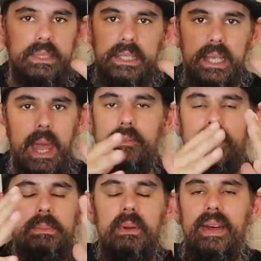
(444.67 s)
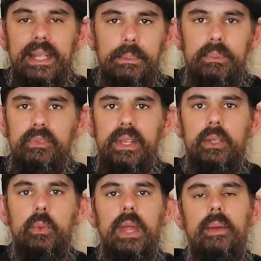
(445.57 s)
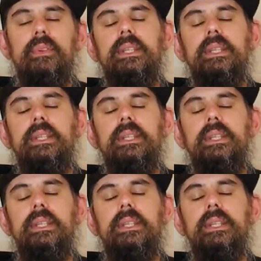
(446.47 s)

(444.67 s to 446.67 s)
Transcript: sich einfach nicht mehr weiter bewegt und einfach